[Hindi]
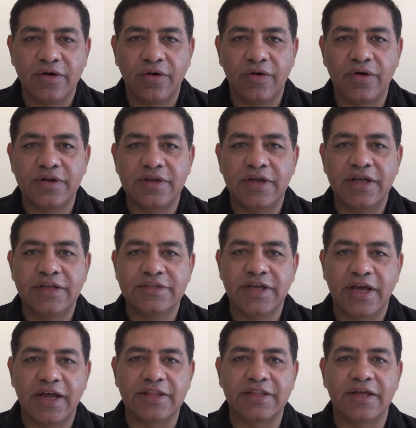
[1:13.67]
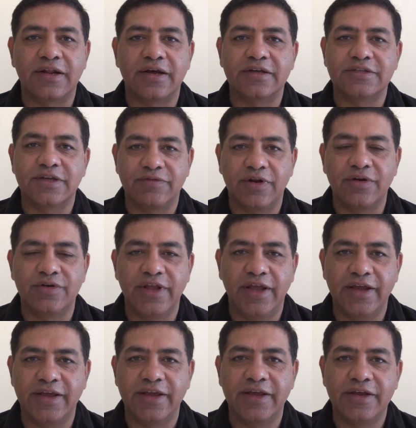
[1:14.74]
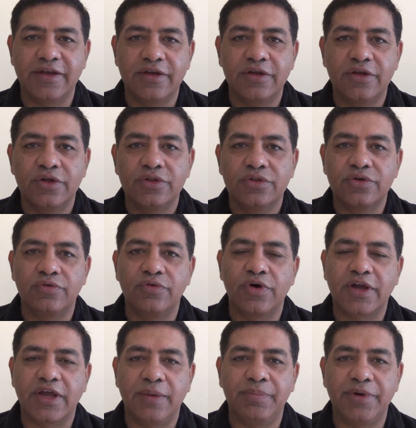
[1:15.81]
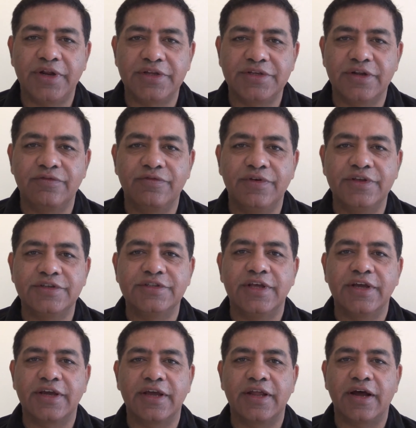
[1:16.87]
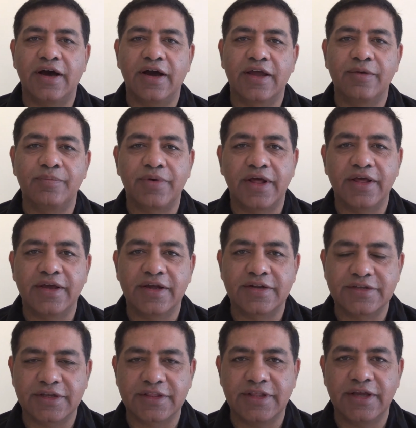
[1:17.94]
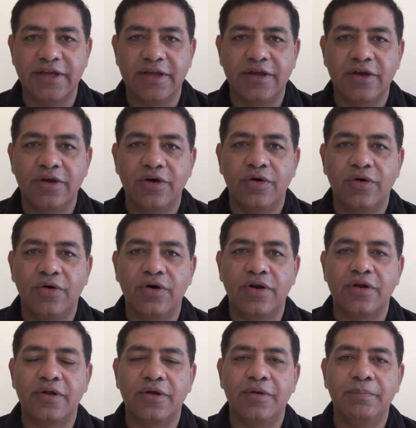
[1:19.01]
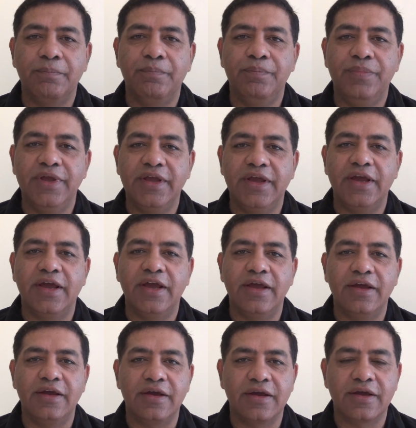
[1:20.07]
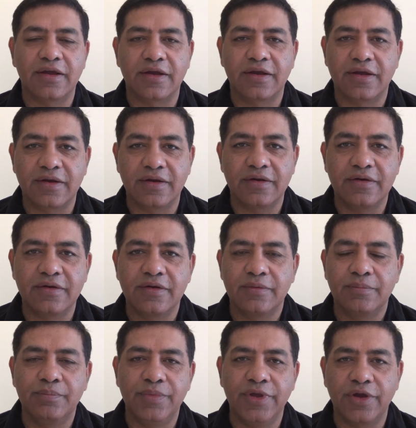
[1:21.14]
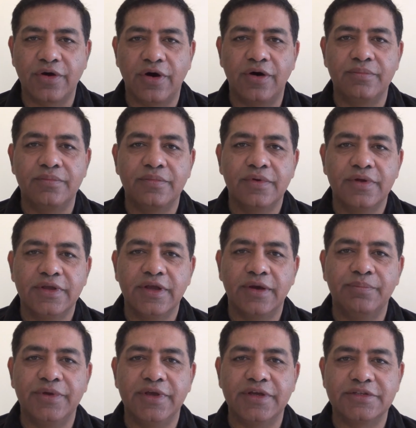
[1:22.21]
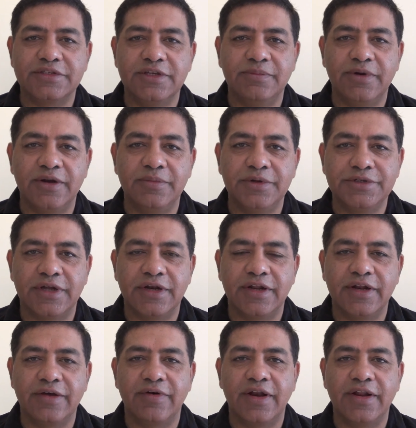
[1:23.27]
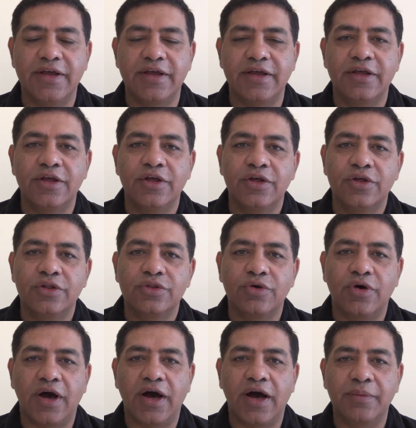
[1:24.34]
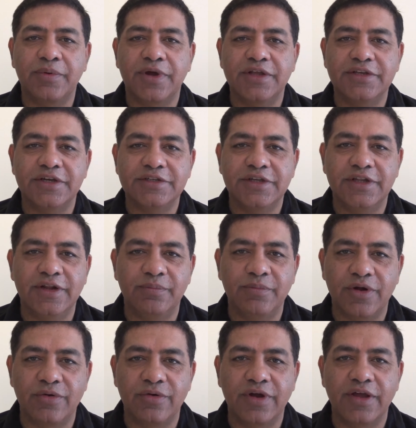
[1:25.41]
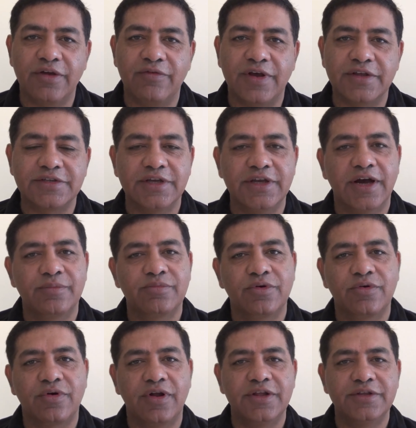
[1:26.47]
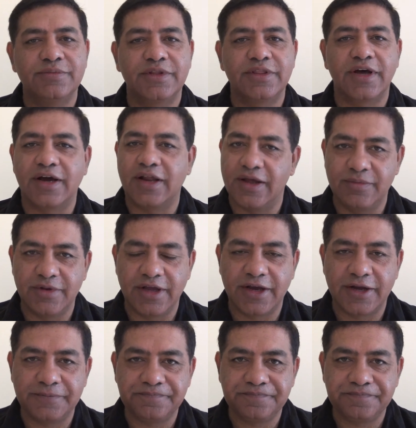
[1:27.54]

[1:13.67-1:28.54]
और ज़्यादातर असफल हो जाएंगे तो वो कैपिटेशन फ़ीस देकर आगे पढ़ाई कर सकते हैं और बीए, बीकॉम या बीएससी में एडमिशन लेने वाले हैं तो आपके जैसे नंबर होंगे वैसे ही आपको कॉलेज में दाखिला मिलेगा